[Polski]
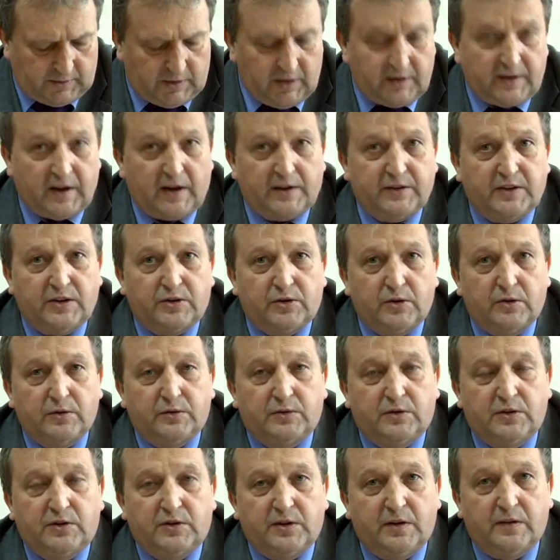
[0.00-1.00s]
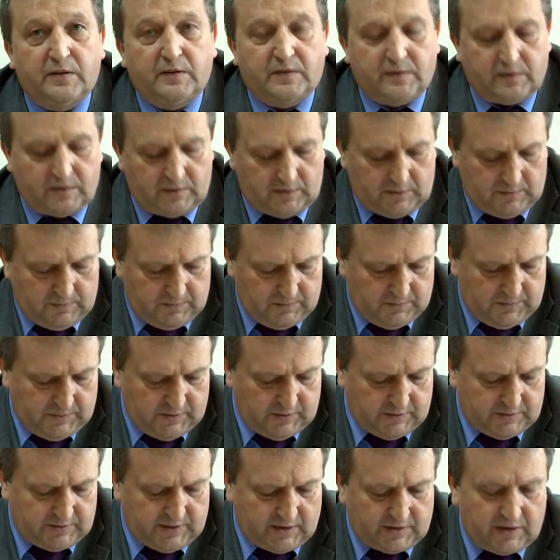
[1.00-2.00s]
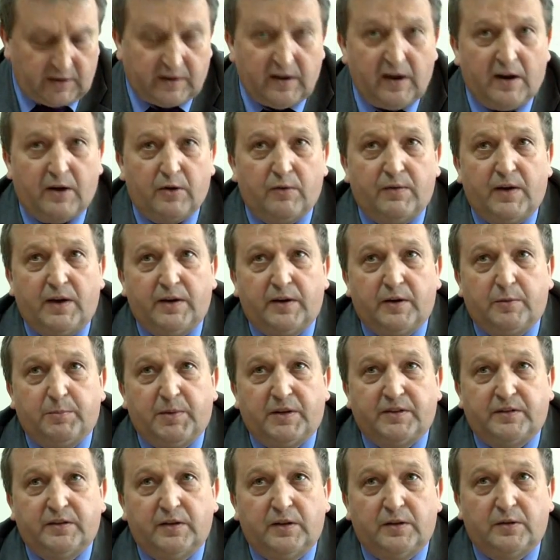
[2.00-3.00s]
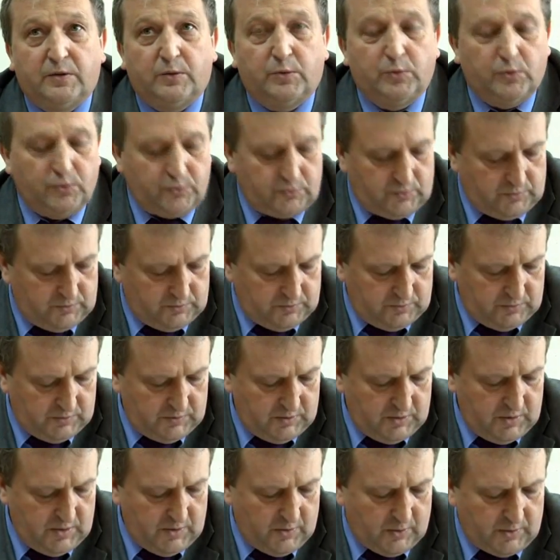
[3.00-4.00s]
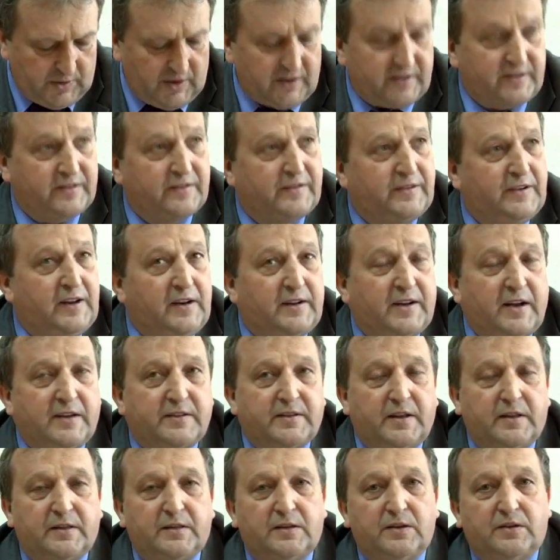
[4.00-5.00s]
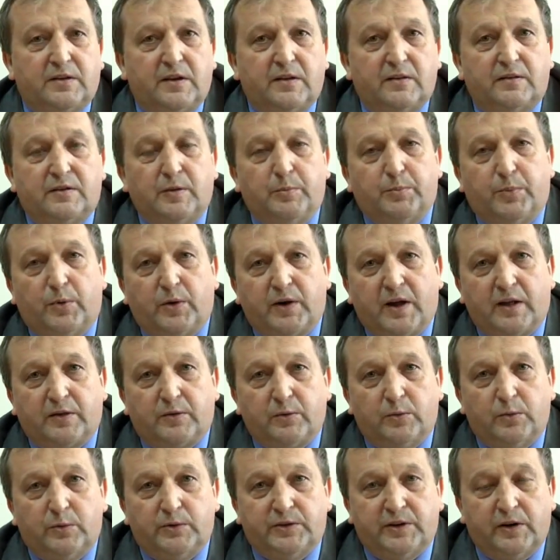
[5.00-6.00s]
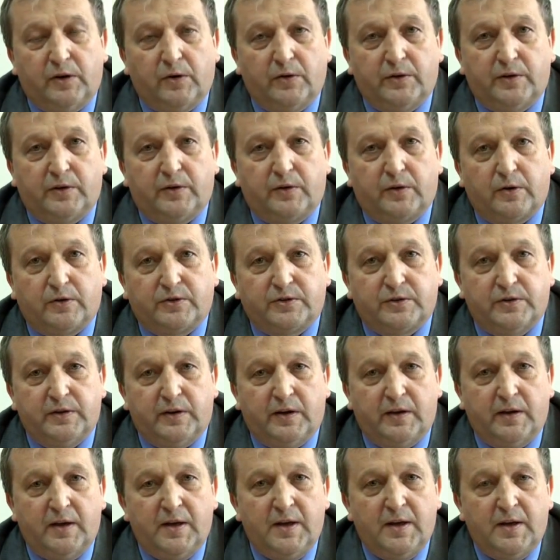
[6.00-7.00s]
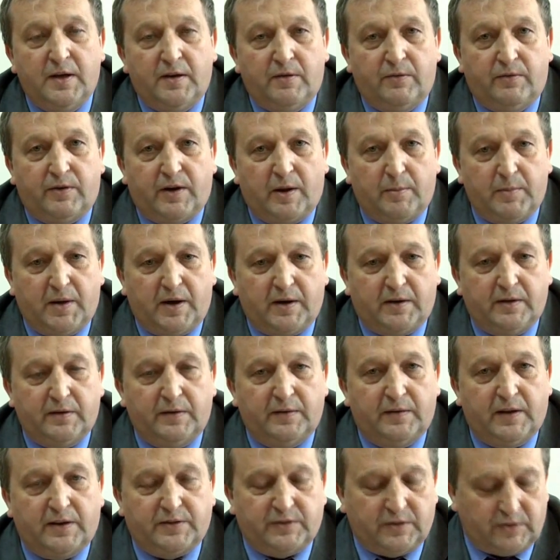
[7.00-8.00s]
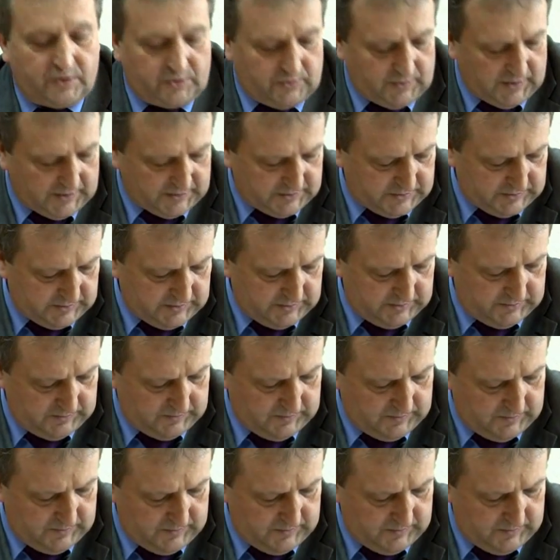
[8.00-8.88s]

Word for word: kilkadziesiąt tysięcy zadeklarowanych pacjentów, oraz kilkaset tysięcy porad udzielonych rocznie w ramach naszych świadczeń.